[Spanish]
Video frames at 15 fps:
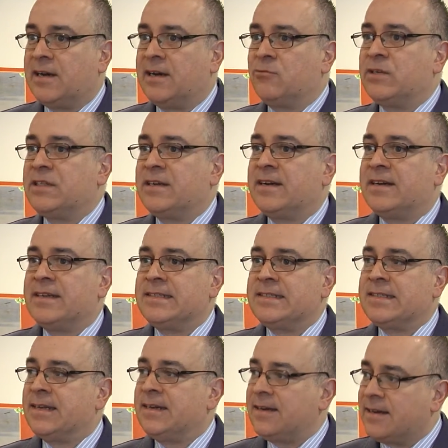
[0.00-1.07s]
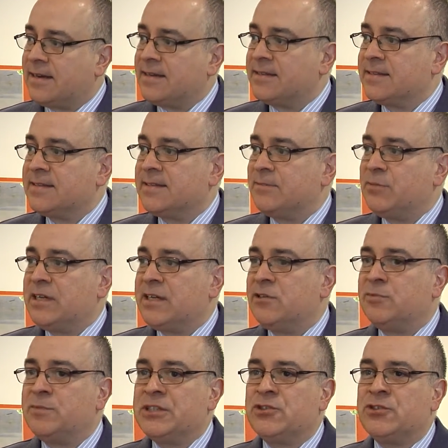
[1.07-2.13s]
a nuestra casa, a este
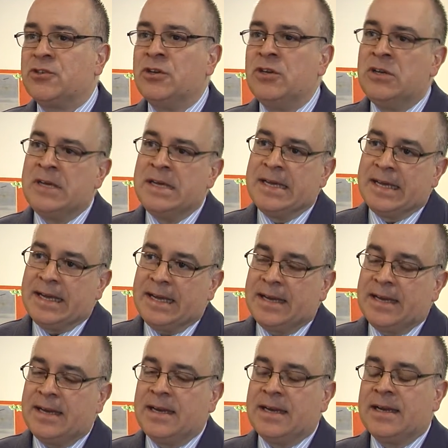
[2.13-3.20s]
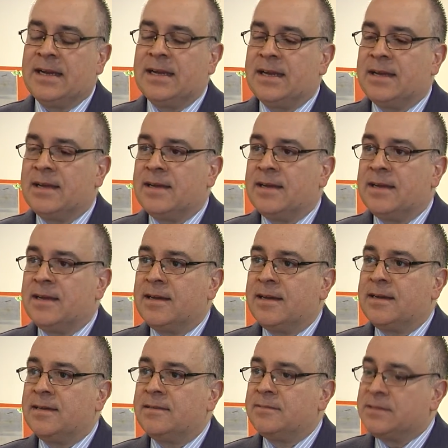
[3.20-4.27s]
seminario mayor,
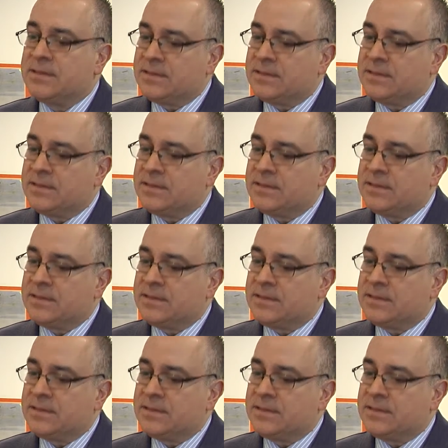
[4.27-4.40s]
eh,